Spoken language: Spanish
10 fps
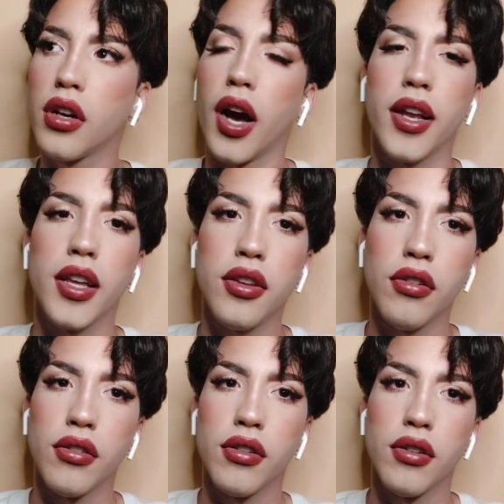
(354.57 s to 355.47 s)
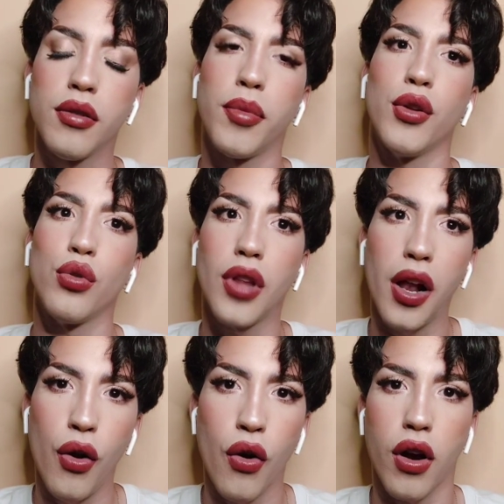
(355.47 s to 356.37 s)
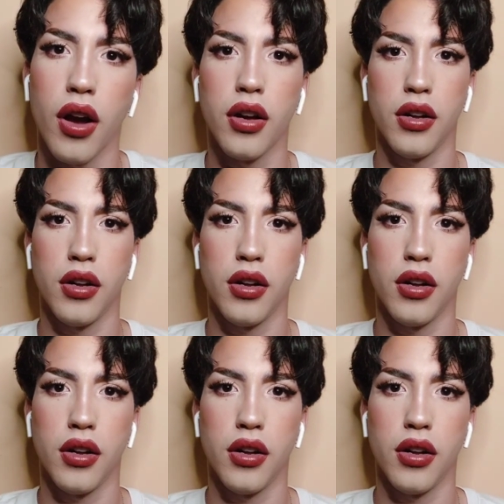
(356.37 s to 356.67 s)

Cariño, pero tú estás loca.